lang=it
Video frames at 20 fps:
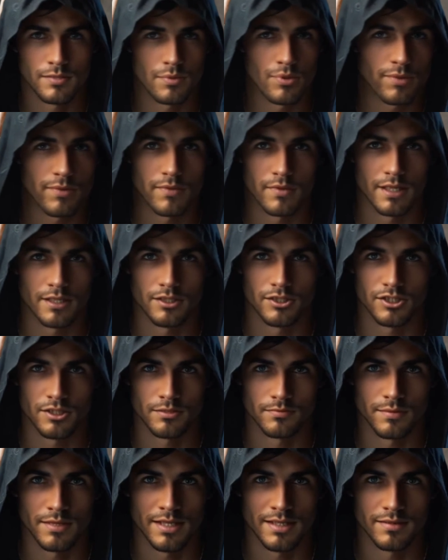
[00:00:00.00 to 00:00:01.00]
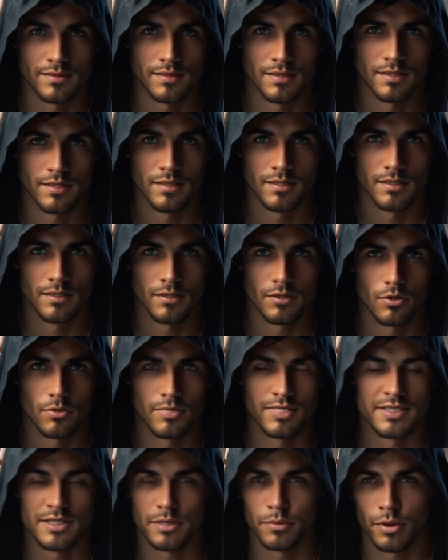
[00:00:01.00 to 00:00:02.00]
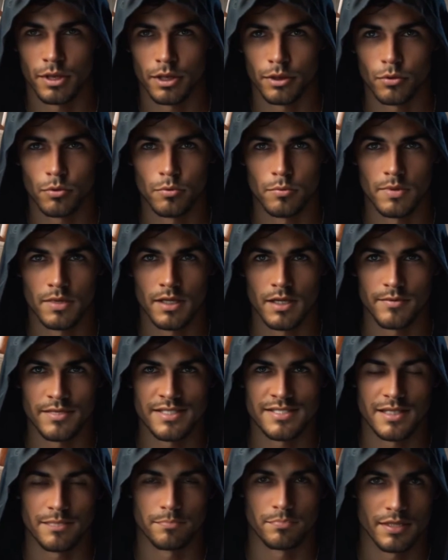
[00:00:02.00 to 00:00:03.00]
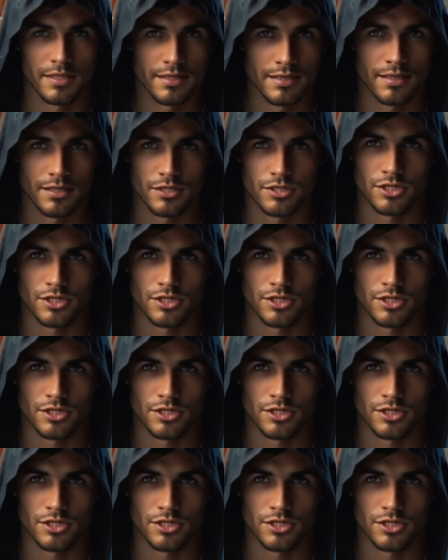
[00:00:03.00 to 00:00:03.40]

si muoveva leggermente, come se qualcuno l'avesse appena